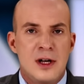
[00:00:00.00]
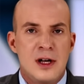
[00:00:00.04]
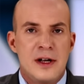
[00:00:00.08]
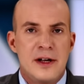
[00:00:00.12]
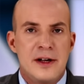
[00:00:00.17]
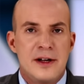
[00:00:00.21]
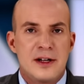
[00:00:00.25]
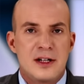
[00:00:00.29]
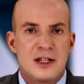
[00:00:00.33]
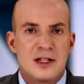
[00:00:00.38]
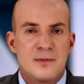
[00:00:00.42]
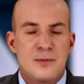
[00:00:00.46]
o
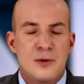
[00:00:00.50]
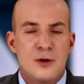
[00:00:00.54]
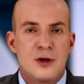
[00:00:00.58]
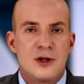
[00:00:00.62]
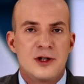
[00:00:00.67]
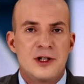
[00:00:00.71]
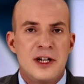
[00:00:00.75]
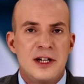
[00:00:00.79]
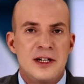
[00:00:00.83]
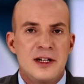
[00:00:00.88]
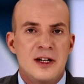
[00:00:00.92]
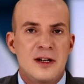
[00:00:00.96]
primeiro
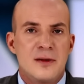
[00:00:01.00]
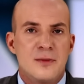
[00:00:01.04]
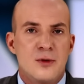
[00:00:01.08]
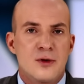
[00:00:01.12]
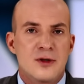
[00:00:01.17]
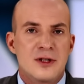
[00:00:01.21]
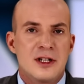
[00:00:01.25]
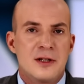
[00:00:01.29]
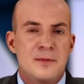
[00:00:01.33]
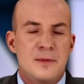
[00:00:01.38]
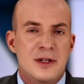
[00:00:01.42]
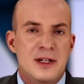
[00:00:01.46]
reforço da era
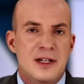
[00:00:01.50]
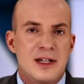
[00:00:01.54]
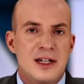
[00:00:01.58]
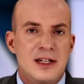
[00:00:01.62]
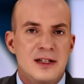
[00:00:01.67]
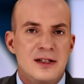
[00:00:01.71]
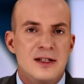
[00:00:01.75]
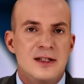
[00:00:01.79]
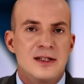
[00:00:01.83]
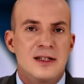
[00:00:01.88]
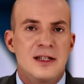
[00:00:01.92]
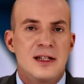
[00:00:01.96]
Miguel
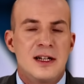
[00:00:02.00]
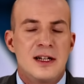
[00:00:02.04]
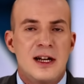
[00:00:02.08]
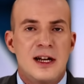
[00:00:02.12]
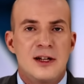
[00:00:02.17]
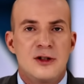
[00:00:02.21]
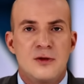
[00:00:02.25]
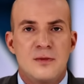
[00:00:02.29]
Oziel está